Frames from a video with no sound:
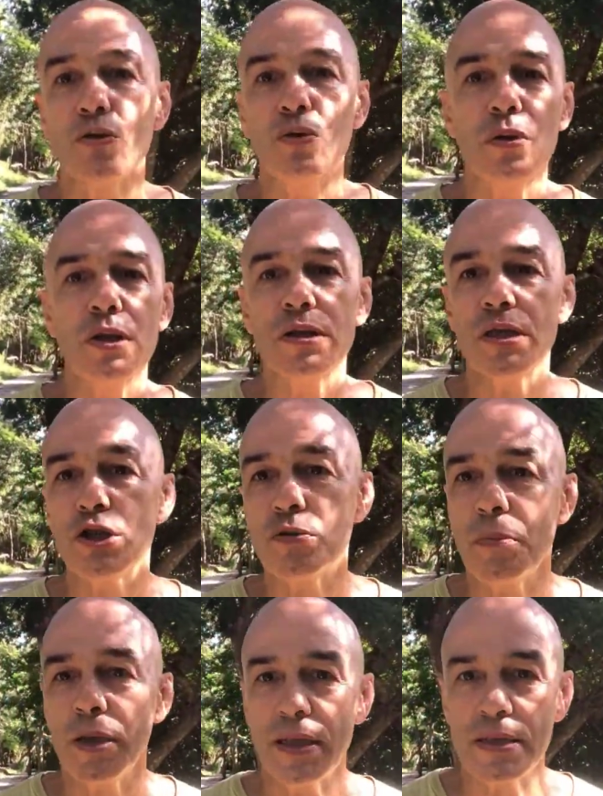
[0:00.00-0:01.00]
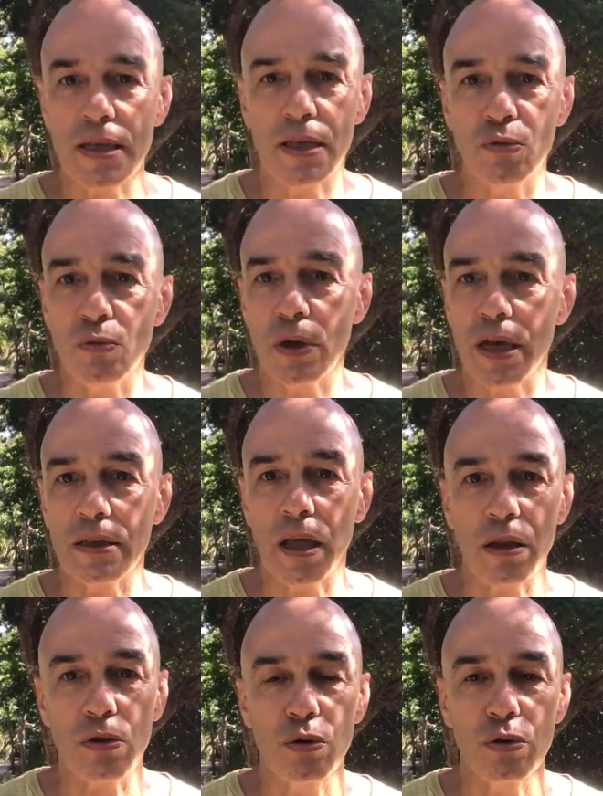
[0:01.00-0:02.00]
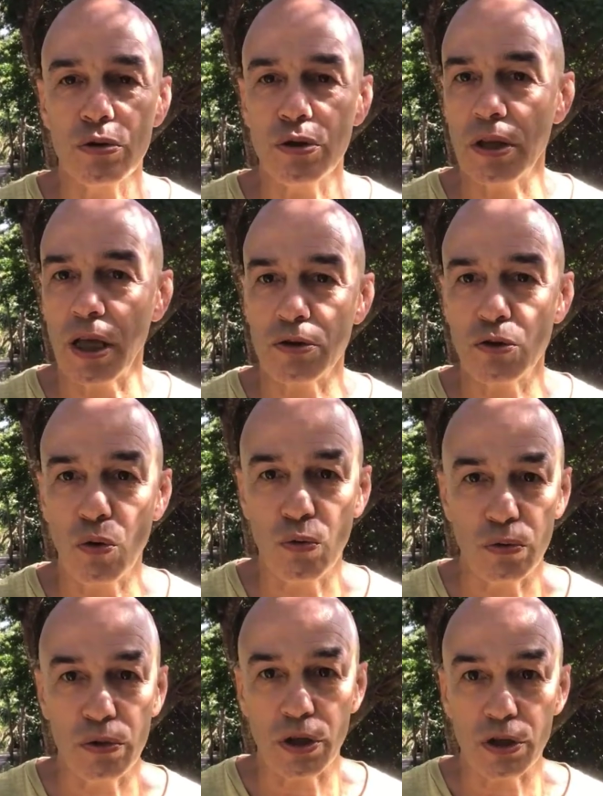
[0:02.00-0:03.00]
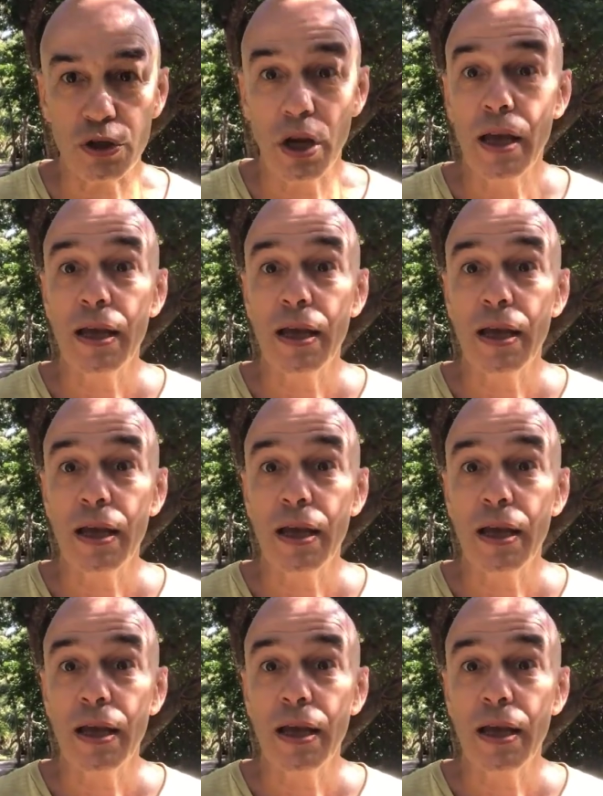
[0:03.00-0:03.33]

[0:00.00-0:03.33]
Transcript: todas as semanas aqui no canal Curiosidades Ocultas.